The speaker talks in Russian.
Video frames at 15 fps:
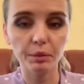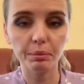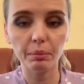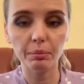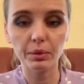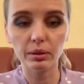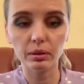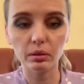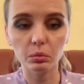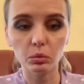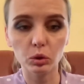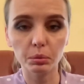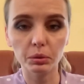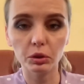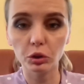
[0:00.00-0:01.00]
момент,
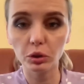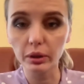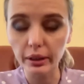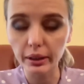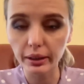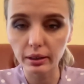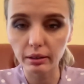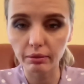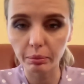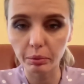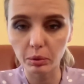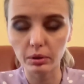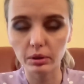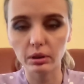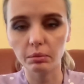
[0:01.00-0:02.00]
может быть, еще какие-то
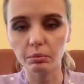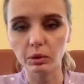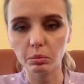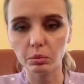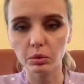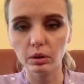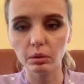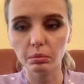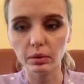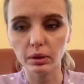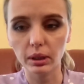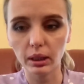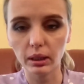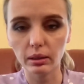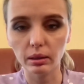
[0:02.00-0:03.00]
вопросы, мы будем
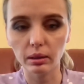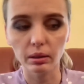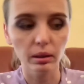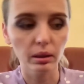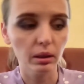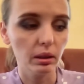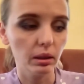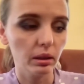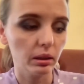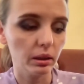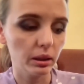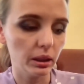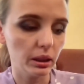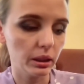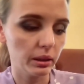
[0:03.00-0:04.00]
рады
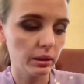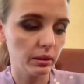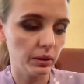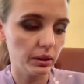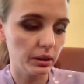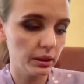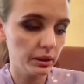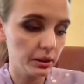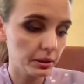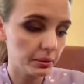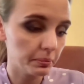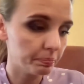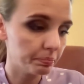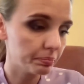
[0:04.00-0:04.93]
на них ответить.